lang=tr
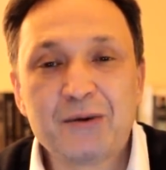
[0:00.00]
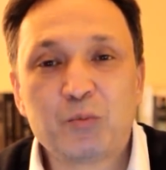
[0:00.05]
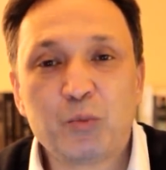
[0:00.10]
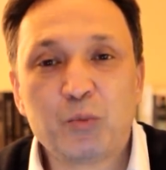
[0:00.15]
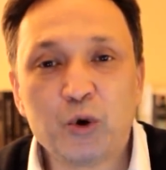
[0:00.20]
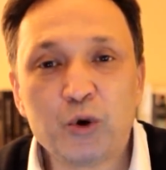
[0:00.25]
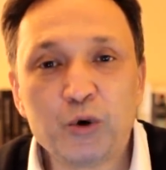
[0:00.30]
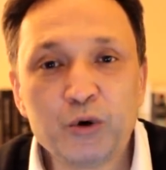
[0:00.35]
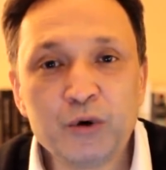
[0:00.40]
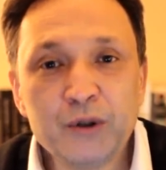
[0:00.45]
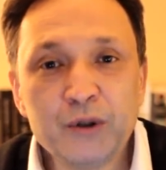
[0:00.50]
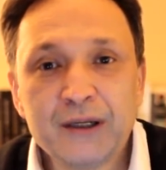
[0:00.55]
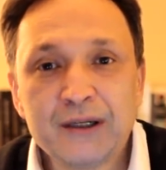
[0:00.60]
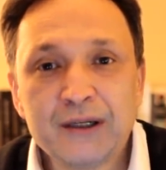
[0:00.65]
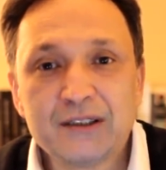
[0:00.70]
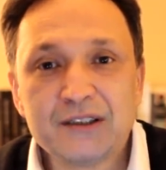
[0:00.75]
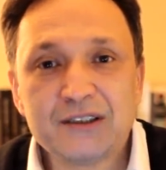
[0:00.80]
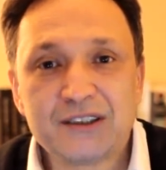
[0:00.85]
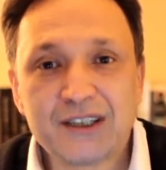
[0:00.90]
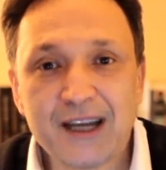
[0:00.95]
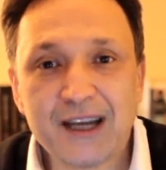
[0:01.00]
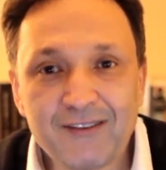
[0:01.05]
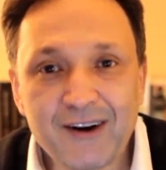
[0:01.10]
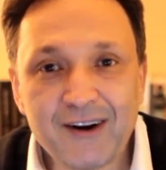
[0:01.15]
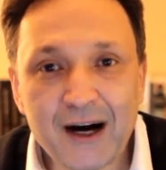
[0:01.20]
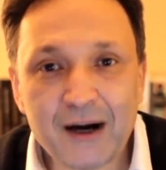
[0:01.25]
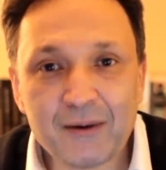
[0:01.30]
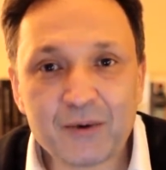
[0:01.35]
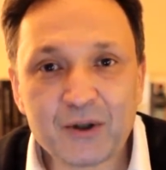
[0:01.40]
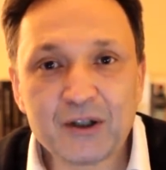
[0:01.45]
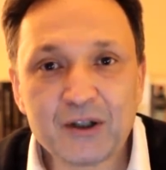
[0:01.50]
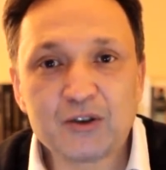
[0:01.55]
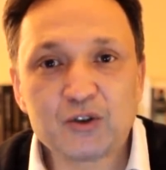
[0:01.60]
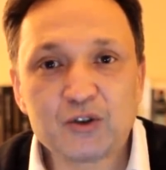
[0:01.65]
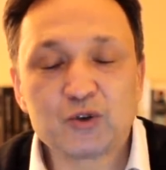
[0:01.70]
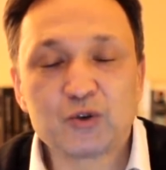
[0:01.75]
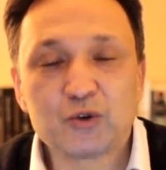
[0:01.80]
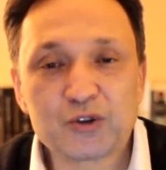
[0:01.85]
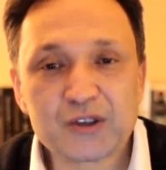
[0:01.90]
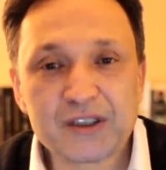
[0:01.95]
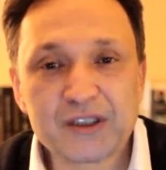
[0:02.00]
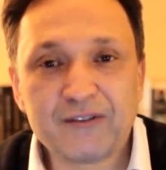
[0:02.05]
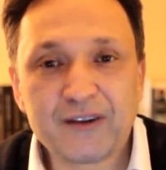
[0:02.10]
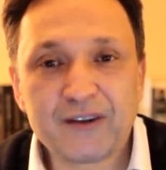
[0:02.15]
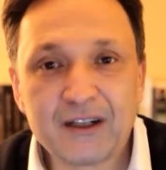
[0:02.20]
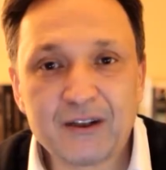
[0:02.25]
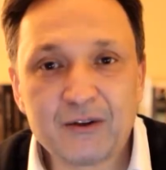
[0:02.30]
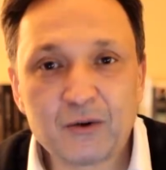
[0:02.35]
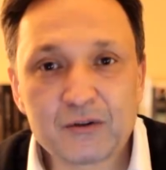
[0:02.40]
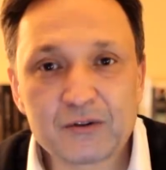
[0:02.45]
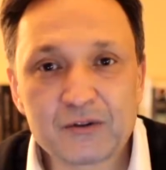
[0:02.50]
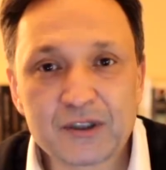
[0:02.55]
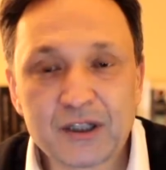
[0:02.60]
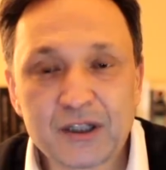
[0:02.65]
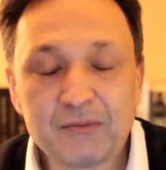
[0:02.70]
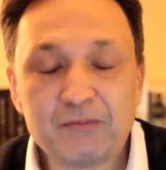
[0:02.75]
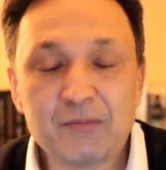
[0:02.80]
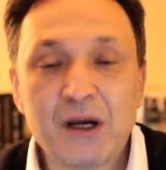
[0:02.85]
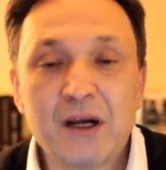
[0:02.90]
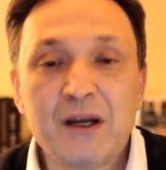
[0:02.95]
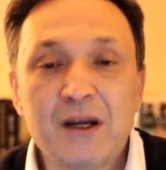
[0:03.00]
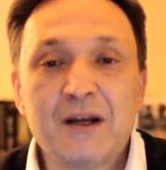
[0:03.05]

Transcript: Bunun cevabı şu sevgili dostlarım.